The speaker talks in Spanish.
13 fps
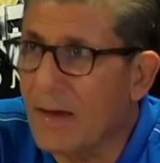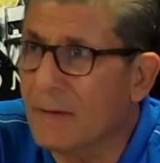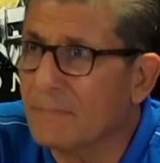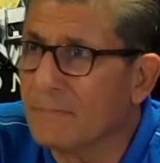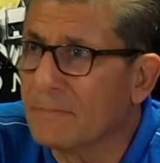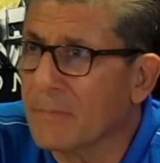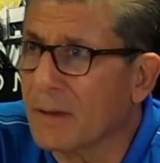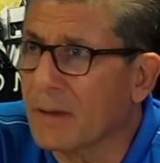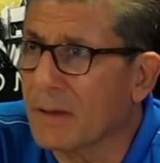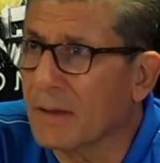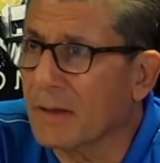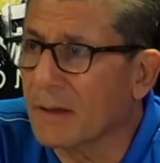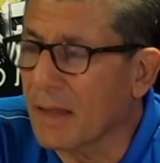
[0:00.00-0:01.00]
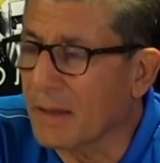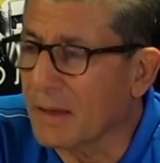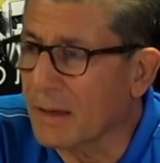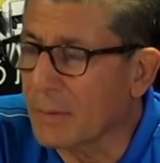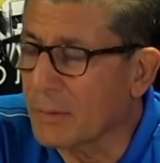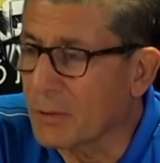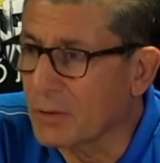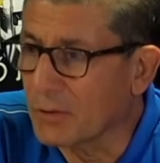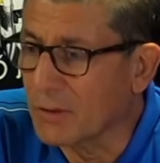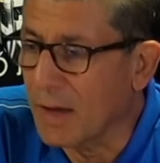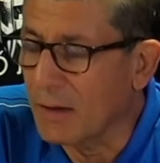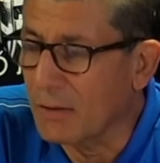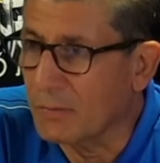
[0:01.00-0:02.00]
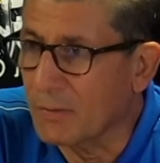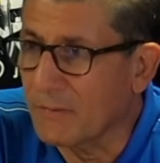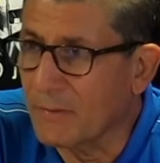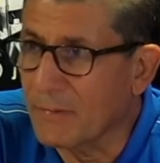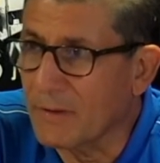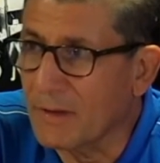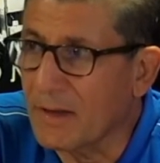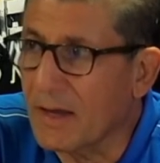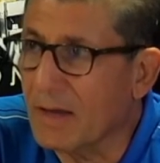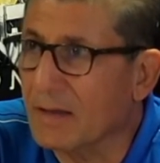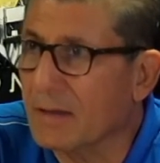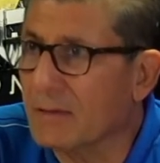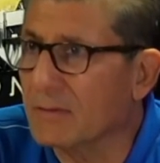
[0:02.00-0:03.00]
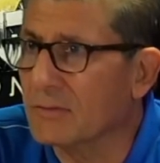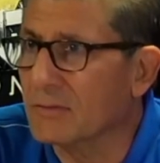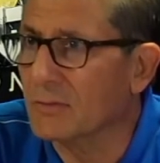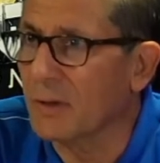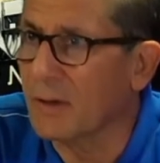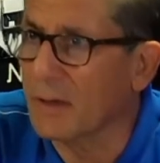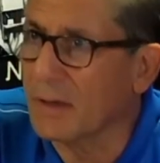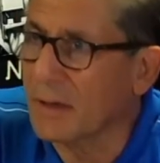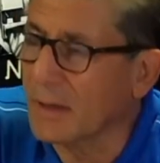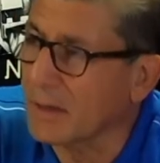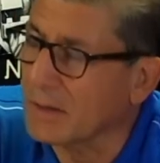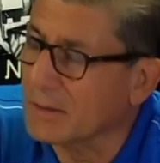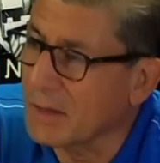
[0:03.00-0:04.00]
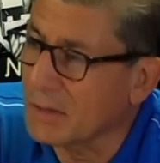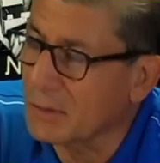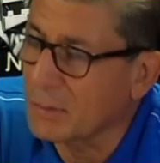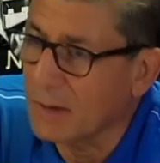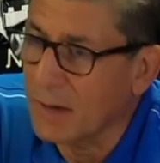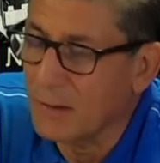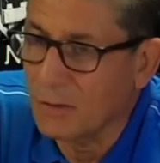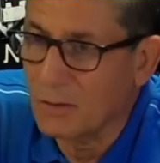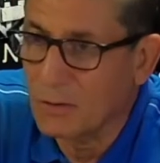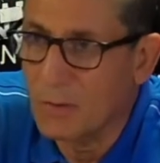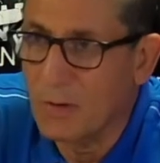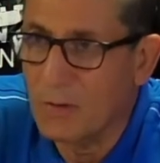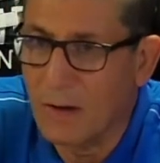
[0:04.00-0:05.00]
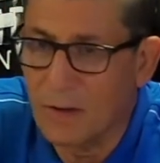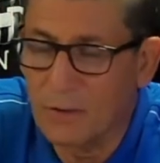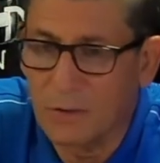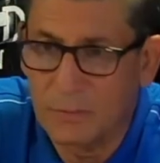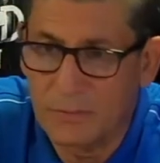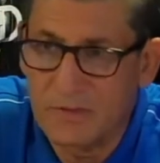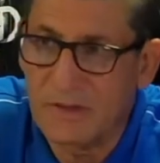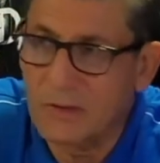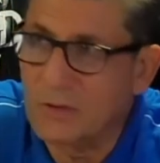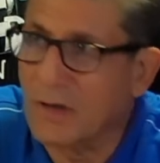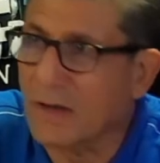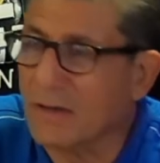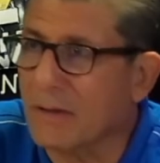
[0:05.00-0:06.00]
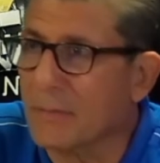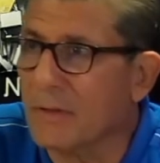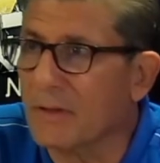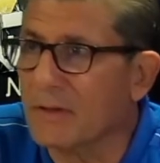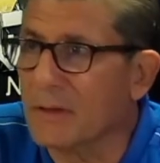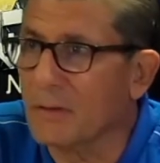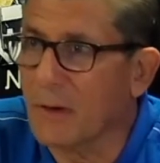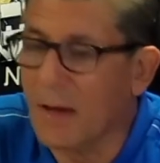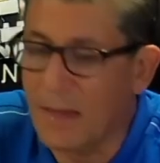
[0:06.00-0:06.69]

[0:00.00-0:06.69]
me radiqué en Bogotá con mi familia y estuve ejerciendo mi labor como abogado con mi señora que también es abogada.